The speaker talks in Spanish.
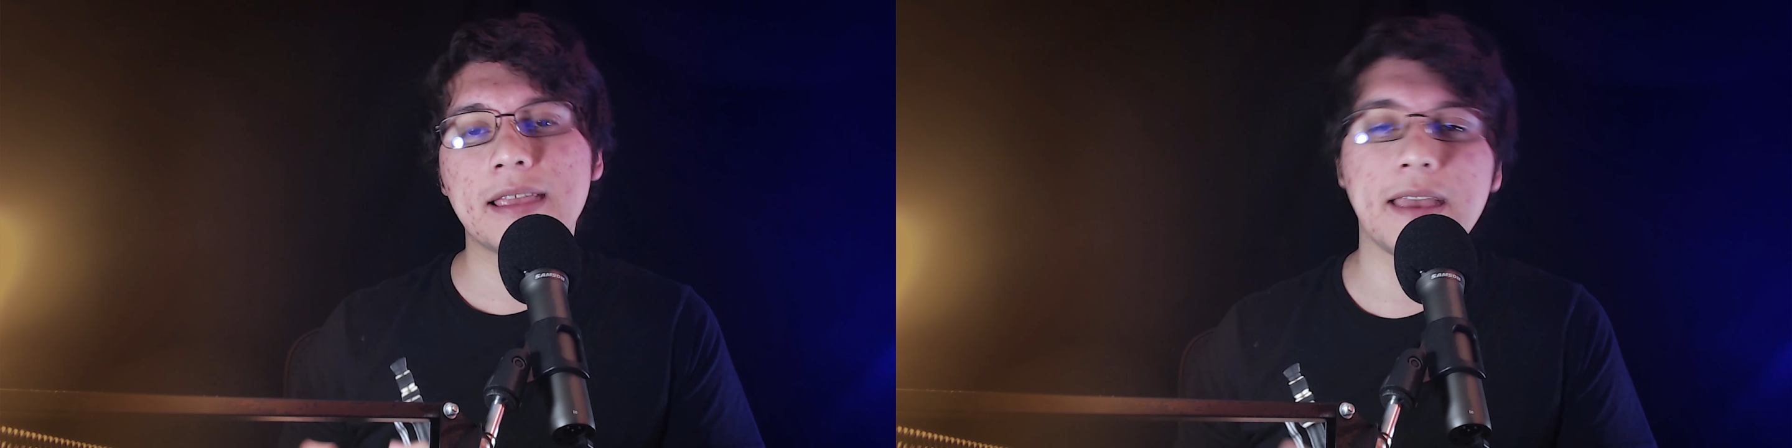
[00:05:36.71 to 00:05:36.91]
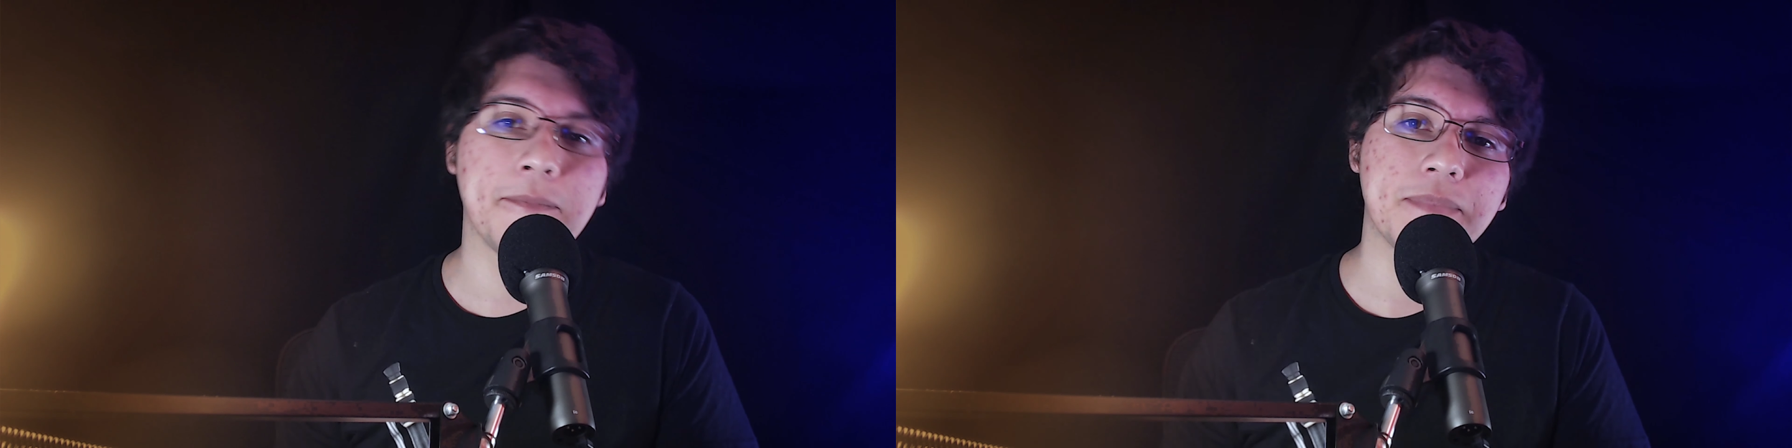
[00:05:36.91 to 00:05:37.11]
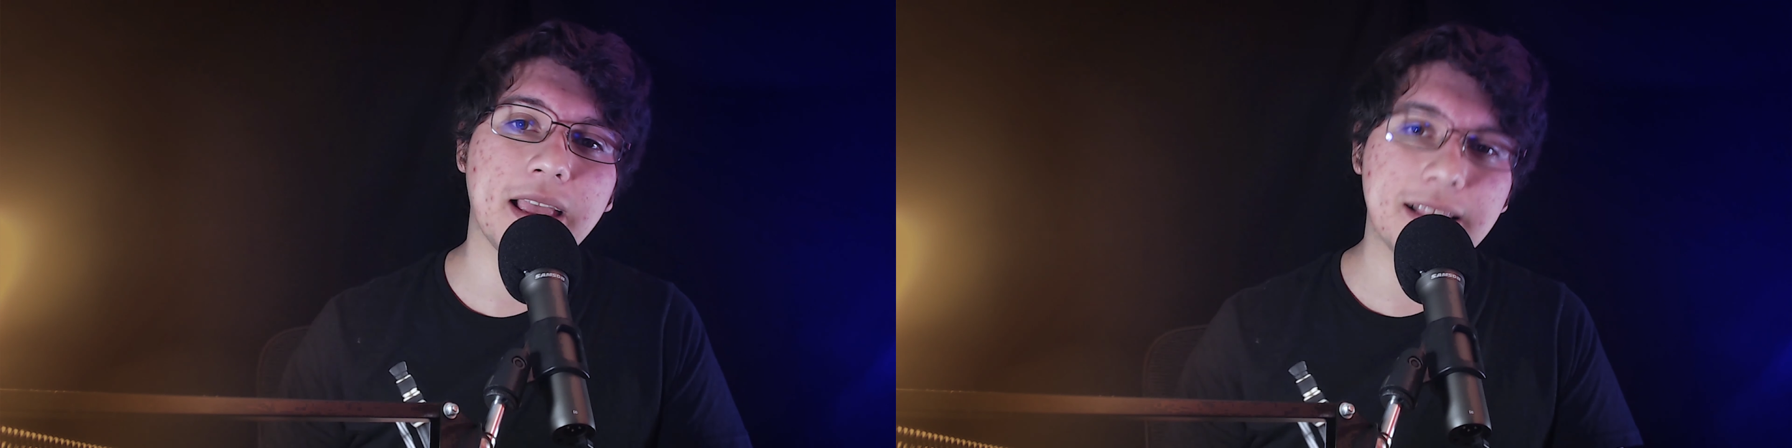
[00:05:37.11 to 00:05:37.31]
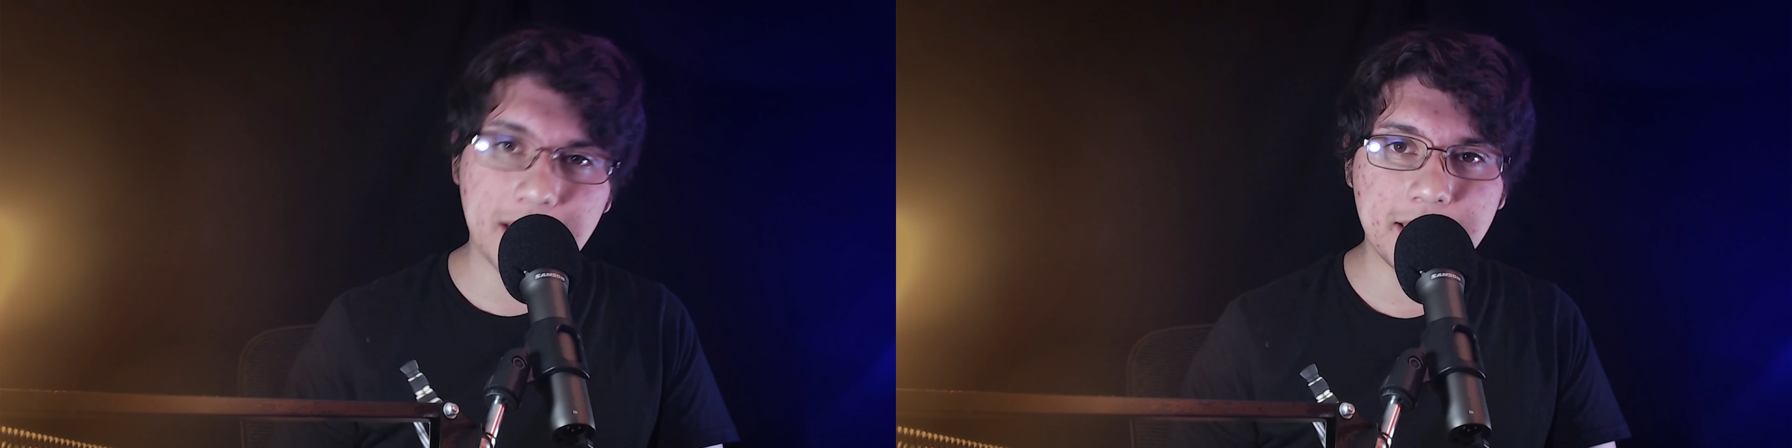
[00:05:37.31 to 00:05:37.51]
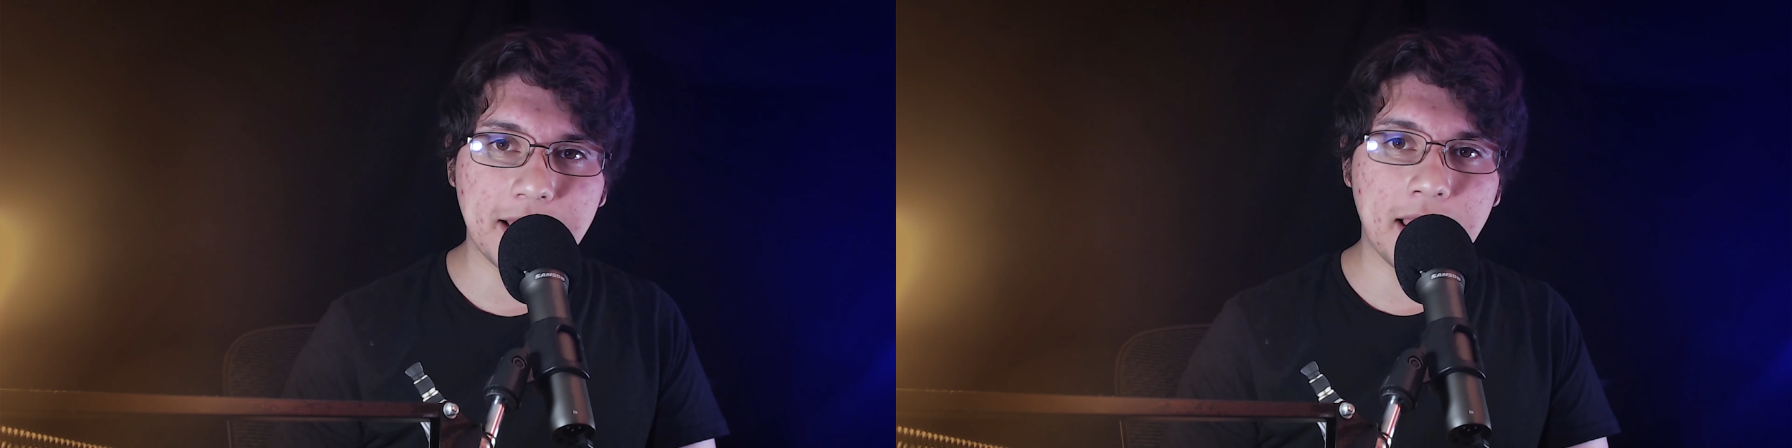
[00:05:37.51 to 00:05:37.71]
que él te
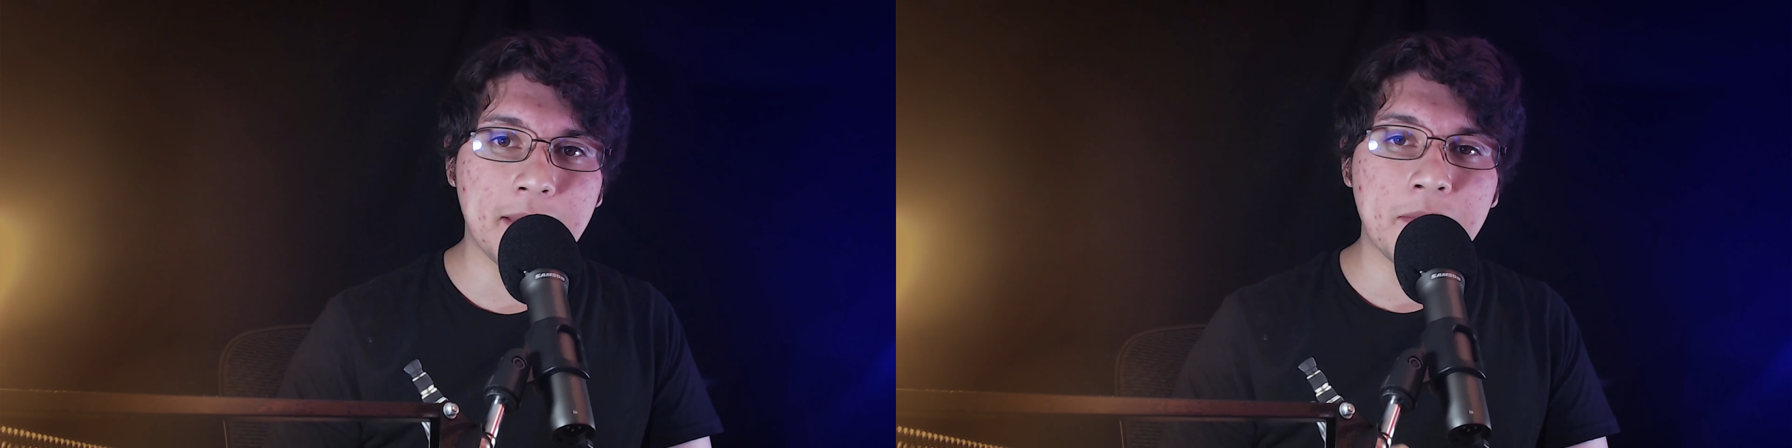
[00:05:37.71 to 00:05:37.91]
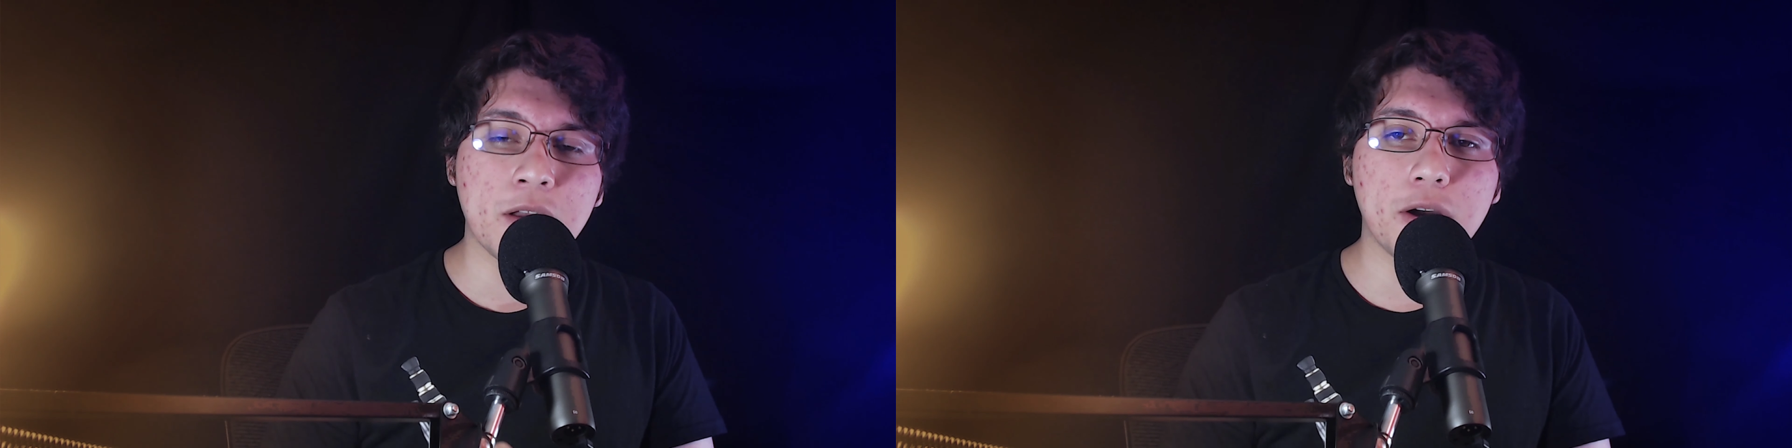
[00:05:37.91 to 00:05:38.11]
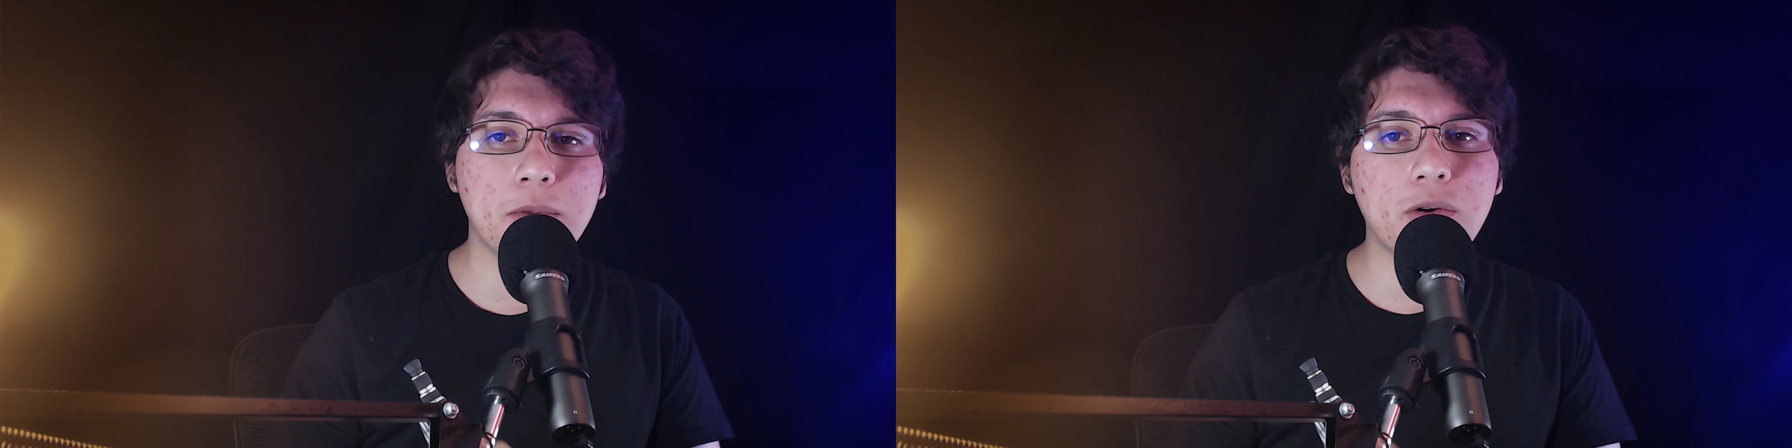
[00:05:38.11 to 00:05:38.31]
dirá cómo,